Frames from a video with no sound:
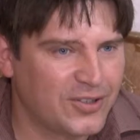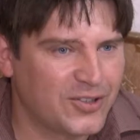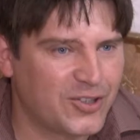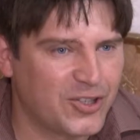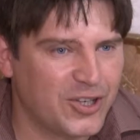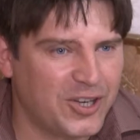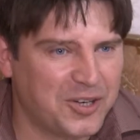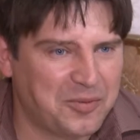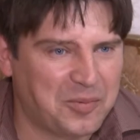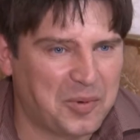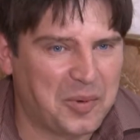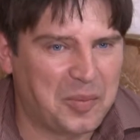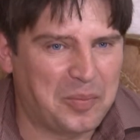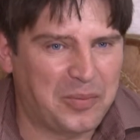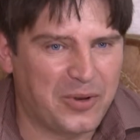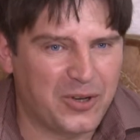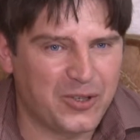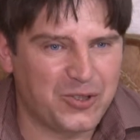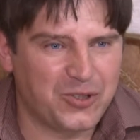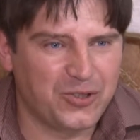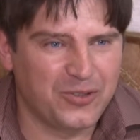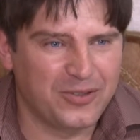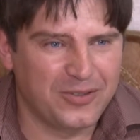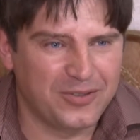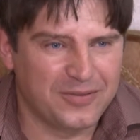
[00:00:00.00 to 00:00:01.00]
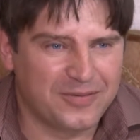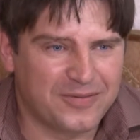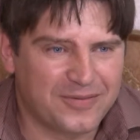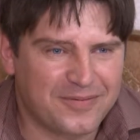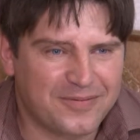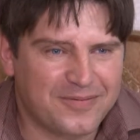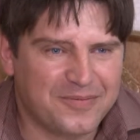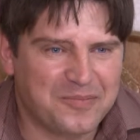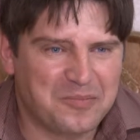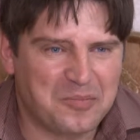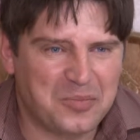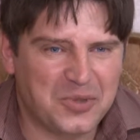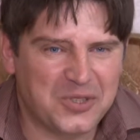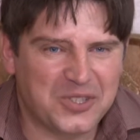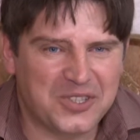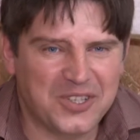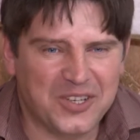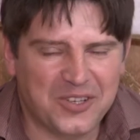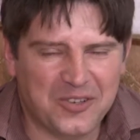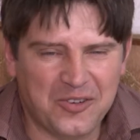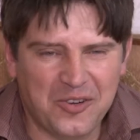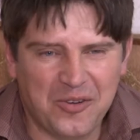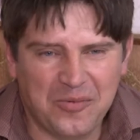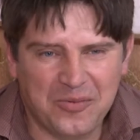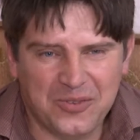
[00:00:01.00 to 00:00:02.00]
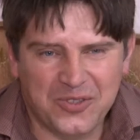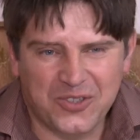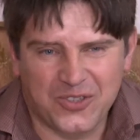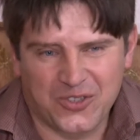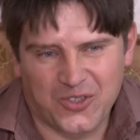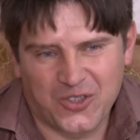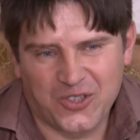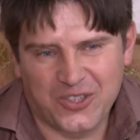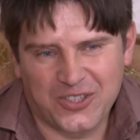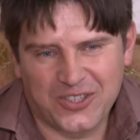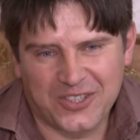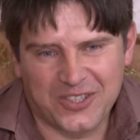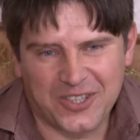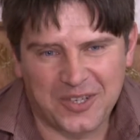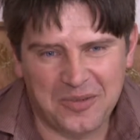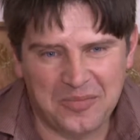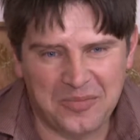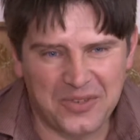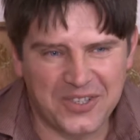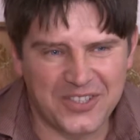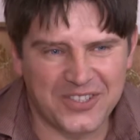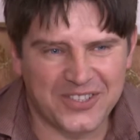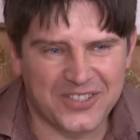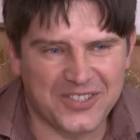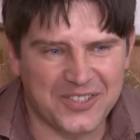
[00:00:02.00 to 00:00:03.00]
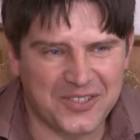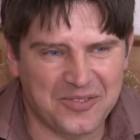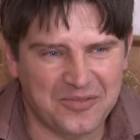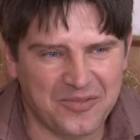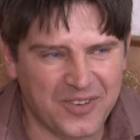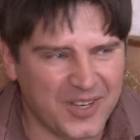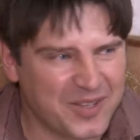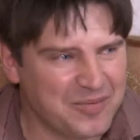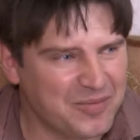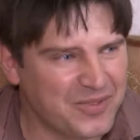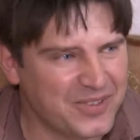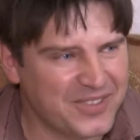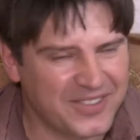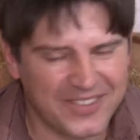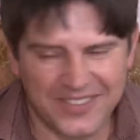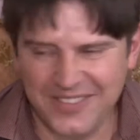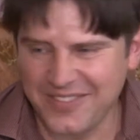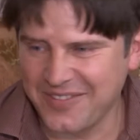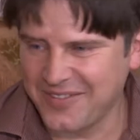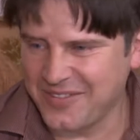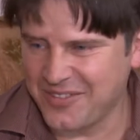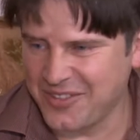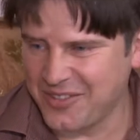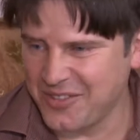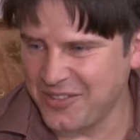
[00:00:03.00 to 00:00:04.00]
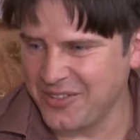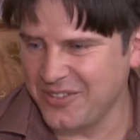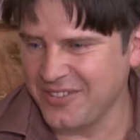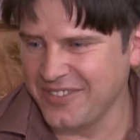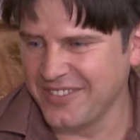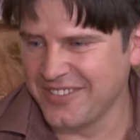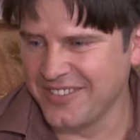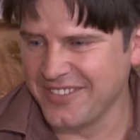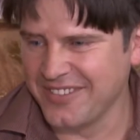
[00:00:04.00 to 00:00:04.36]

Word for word: с армией прошел, познакомился, через три месяца свадьба. Все,